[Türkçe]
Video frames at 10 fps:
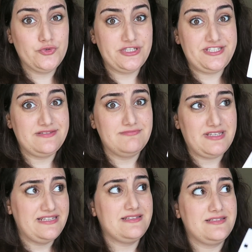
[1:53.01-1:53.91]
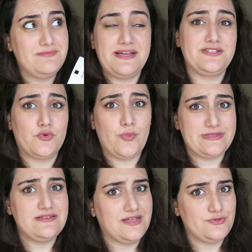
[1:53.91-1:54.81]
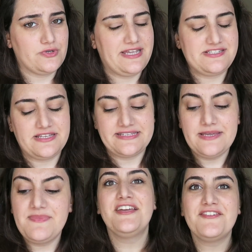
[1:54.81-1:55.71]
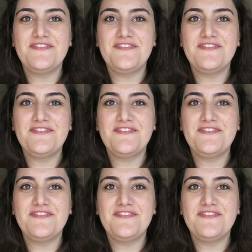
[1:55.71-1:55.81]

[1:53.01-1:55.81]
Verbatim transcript: Bunun için inanın bence kupadan daha çok heyecanlıyım.